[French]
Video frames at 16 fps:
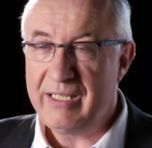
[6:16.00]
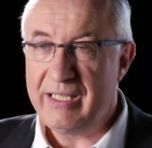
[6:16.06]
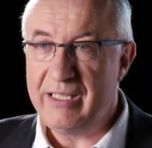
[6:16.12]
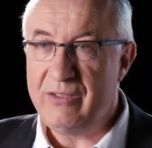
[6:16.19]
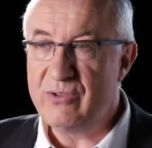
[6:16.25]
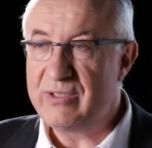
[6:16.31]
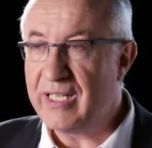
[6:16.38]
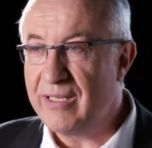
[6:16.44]

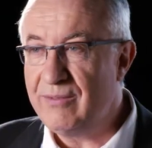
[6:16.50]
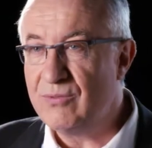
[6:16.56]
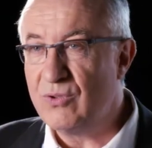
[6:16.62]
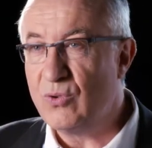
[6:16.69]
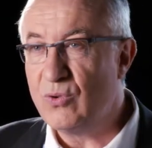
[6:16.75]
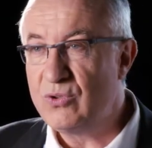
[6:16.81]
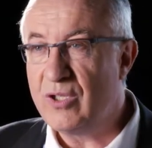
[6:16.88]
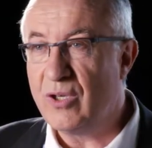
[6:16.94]
Et nous
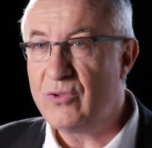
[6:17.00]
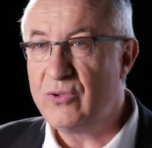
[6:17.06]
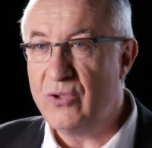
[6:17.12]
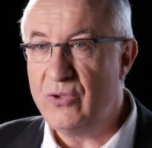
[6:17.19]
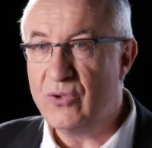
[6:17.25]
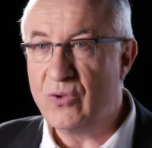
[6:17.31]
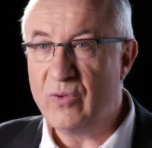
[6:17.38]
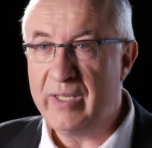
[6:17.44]
arrivons au temps
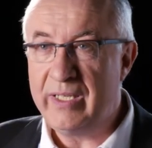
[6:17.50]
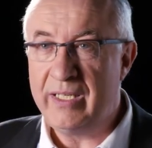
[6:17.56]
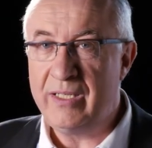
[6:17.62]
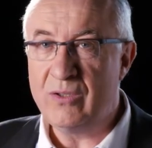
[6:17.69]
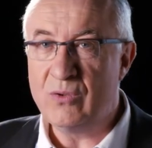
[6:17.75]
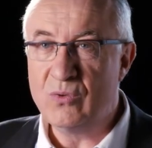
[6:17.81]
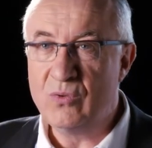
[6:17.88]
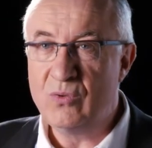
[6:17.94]
de
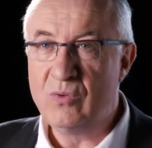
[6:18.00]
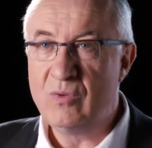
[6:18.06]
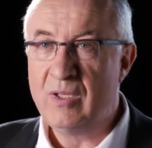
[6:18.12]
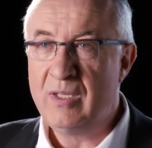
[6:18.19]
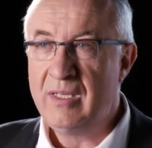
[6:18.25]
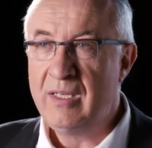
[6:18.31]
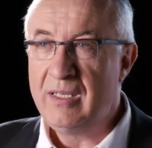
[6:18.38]
Noé où